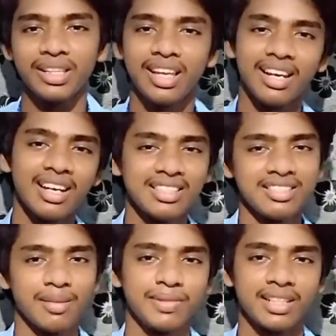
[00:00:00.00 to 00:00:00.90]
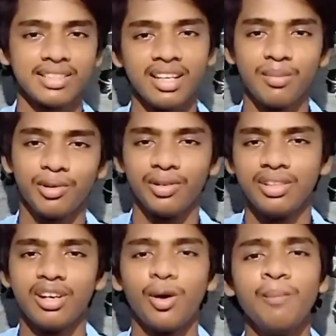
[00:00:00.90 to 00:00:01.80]
பாத்தீங்கன்னா அஞ்சு சப்ஜெக்ட் தான் நமக்கு
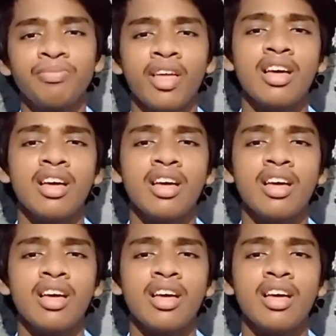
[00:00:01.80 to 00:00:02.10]
வந்து இருக்கும்